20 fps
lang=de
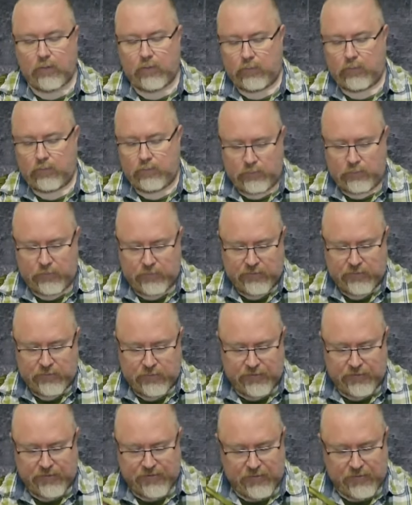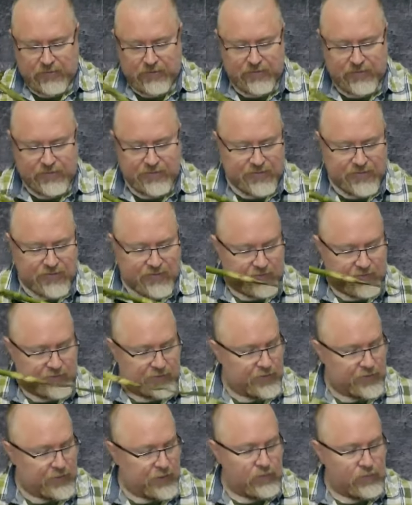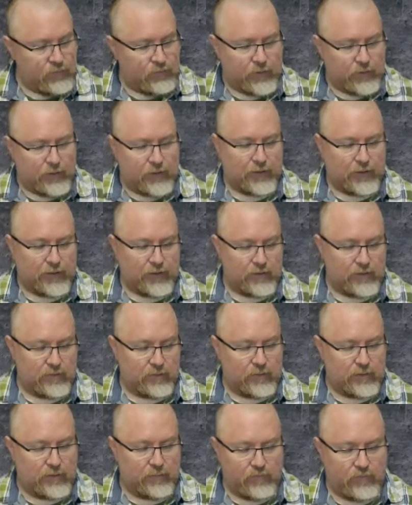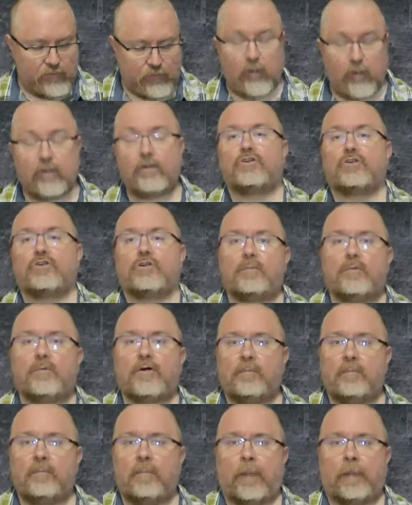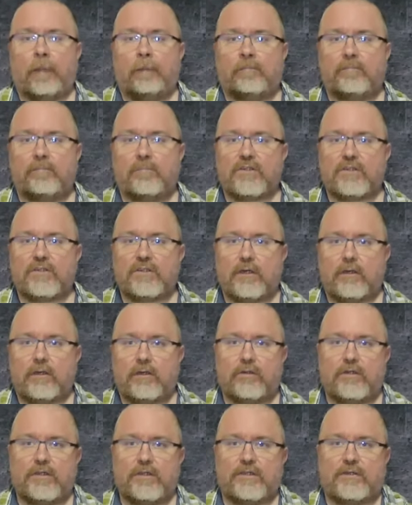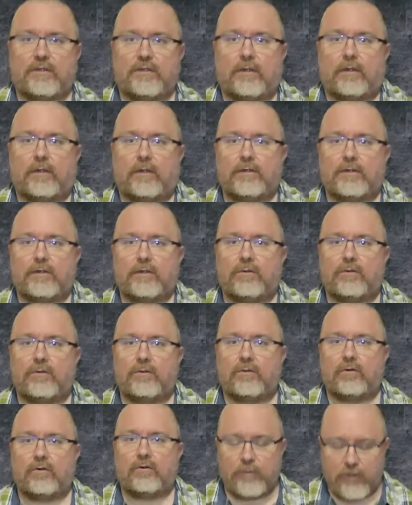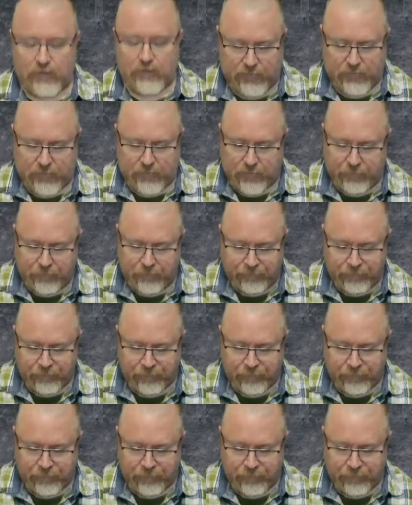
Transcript: Und das Ling ist von der Länge eben voll einstellbar. Zeige ich euch jetzt dann gleich auch noch im Detail.